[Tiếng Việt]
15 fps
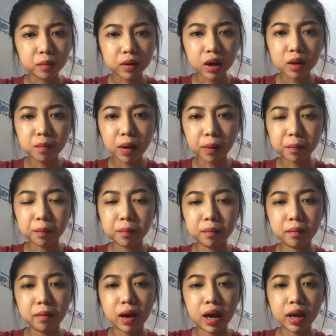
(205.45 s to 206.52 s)
khi mà
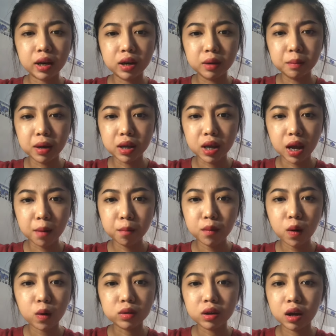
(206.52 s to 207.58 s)
bạn bị nhiễm
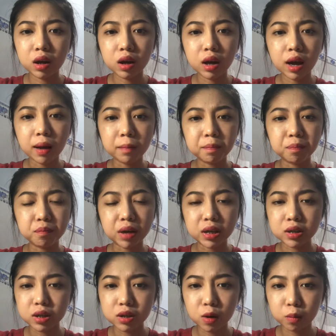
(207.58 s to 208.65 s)
rồi thì hầm bạn
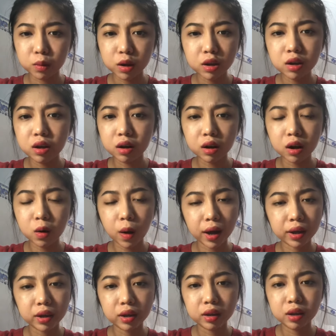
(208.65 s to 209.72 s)
sử dụng cái những cái loại